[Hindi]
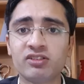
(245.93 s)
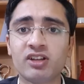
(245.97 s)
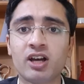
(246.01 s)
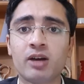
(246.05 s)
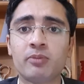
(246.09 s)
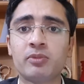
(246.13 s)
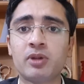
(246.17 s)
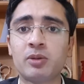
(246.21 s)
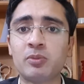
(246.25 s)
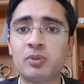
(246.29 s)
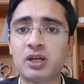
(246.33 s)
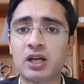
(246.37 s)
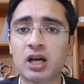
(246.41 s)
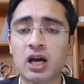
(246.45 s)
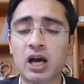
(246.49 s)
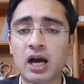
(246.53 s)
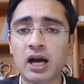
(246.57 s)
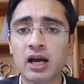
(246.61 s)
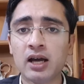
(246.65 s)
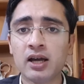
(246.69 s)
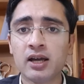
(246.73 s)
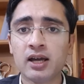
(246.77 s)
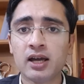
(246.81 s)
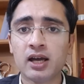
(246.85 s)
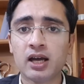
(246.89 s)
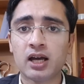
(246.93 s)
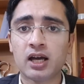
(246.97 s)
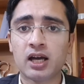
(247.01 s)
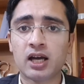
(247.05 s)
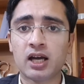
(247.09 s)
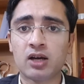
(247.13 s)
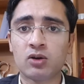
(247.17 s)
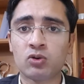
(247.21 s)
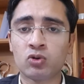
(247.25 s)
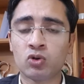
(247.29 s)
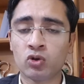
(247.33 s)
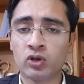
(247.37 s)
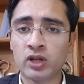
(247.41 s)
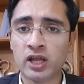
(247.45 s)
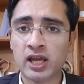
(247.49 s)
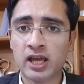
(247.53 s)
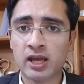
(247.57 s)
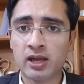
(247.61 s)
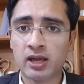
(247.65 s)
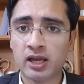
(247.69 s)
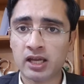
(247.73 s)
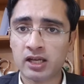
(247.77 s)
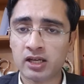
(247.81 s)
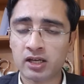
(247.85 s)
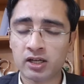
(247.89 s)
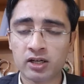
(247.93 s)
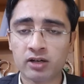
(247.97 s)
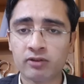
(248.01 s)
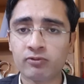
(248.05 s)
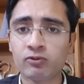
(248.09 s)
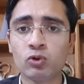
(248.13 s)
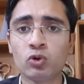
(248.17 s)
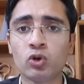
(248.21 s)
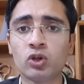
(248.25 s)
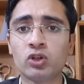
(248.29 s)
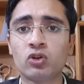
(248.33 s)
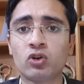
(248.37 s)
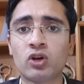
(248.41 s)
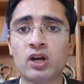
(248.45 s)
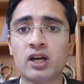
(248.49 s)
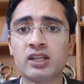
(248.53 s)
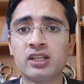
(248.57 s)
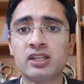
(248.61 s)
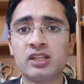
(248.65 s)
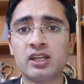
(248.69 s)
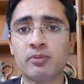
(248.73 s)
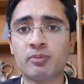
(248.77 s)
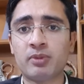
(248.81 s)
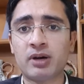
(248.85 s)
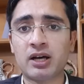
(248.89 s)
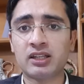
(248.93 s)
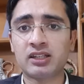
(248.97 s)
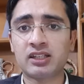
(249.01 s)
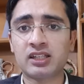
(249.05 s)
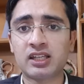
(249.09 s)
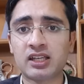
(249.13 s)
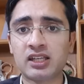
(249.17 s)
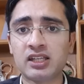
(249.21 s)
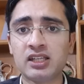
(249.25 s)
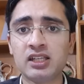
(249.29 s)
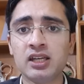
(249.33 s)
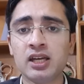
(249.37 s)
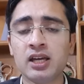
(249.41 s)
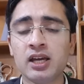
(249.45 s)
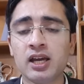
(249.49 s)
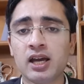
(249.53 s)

साहब ने भी कहा उन्होंने एक इंटरव्यू के दौरान ही ये बात कही